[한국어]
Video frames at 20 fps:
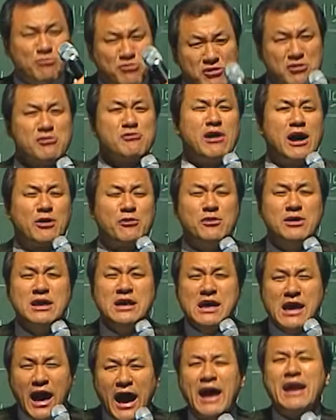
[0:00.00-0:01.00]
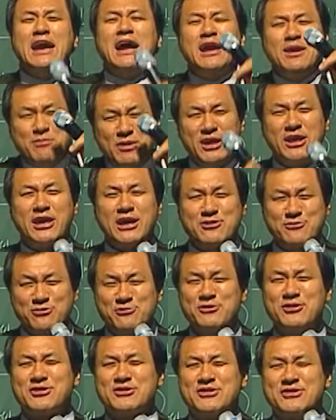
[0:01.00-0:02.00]
불구하고 하나님이 이렇게 준
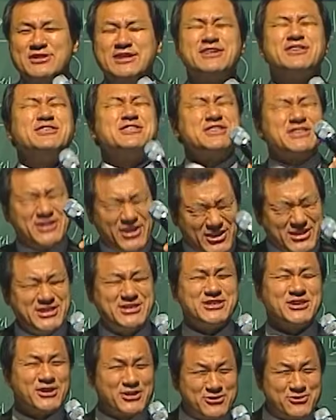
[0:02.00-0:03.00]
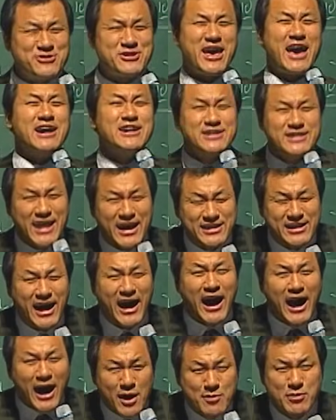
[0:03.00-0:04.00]
것은 이건 천적 주의 은혜다.
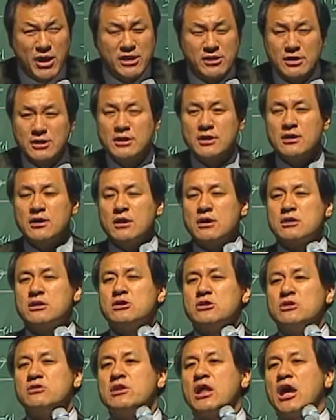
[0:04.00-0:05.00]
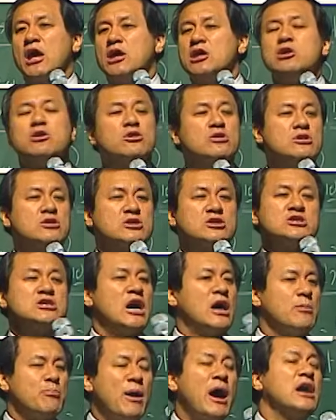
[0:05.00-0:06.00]
아멘. 그런데 이거를
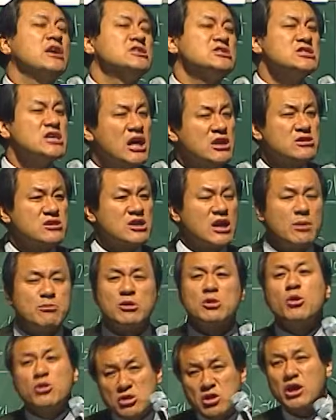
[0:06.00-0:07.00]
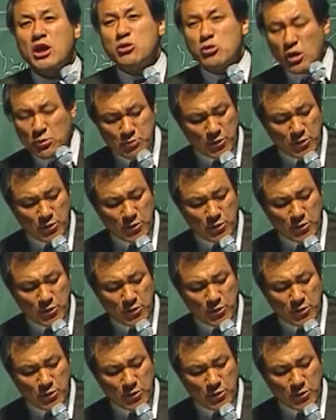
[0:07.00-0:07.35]
그냥 방치했더라면 어떻게 될